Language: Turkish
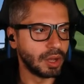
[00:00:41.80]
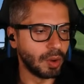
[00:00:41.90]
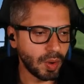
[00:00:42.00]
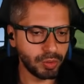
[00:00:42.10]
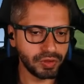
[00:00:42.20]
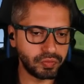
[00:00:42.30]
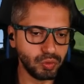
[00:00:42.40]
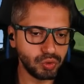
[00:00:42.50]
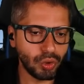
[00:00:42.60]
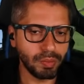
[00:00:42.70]
Ama bu herif
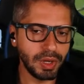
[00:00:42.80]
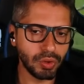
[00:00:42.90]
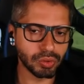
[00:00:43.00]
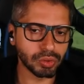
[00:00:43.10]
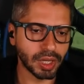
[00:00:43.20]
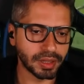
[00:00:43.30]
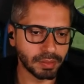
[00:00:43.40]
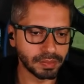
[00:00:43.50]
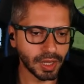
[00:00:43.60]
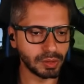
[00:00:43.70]
110 milyonluk
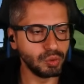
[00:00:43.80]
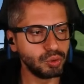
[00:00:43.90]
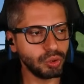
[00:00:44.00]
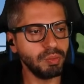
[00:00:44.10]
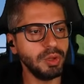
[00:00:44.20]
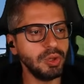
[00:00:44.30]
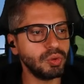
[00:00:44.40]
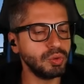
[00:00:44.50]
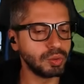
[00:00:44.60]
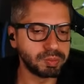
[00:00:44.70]
adam. Yani 110
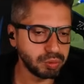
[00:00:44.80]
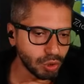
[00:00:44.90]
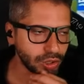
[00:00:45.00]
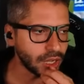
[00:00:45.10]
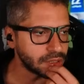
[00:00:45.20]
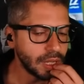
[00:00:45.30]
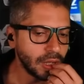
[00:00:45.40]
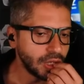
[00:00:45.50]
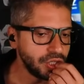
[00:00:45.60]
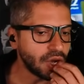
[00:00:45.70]
milyonluk bu kadar
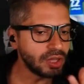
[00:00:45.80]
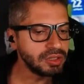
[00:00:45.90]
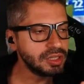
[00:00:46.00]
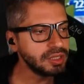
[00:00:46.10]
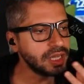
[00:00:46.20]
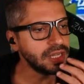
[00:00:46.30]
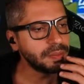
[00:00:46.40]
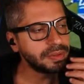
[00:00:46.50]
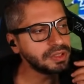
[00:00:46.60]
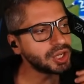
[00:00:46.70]
yangın yeri
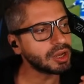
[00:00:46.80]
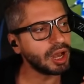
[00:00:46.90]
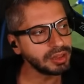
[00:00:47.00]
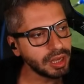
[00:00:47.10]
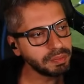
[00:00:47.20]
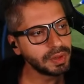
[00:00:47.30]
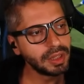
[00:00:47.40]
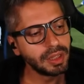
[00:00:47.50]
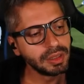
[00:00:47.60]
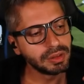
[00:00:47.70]
yapılacak adam
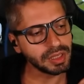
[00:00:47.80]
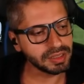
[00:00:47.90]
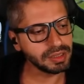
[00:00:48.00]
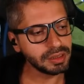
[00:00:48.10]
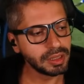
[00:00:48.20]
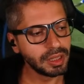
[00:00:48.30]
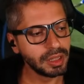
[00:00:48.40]
nasıl